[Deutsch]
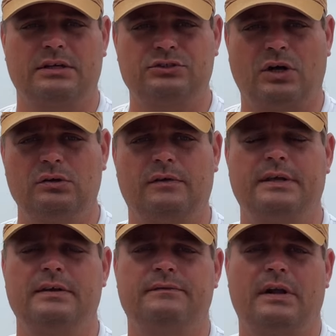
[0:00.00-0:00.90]
dann schaut auf
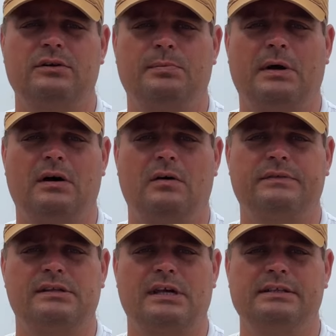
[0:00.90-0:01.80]
jeden Fall nochmal auf
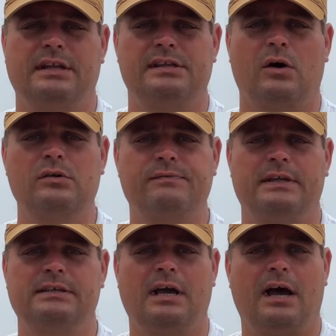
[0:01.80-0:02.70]
der Seite des
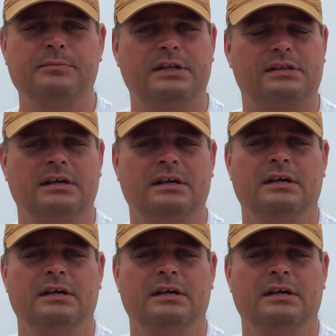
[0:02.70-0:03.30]
Auswärtigen Amtes.